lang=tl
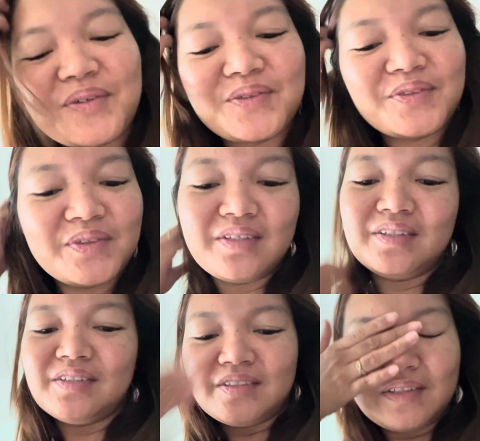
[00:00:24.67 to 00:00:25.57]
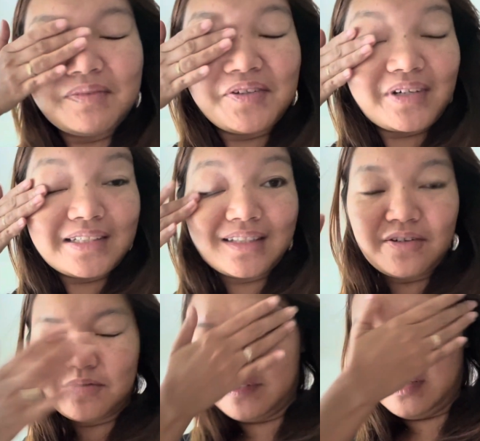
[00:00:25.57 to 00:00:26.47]
ko. Meron kasi
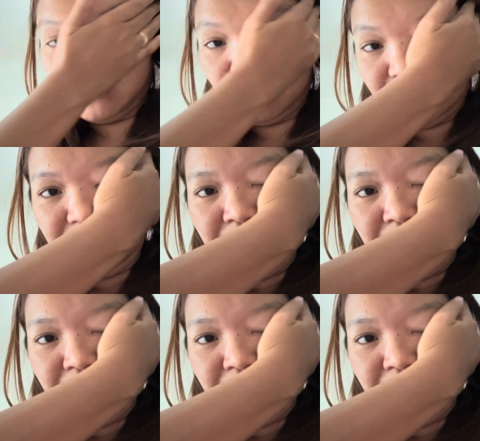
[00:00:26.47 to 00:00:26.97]
taho dito.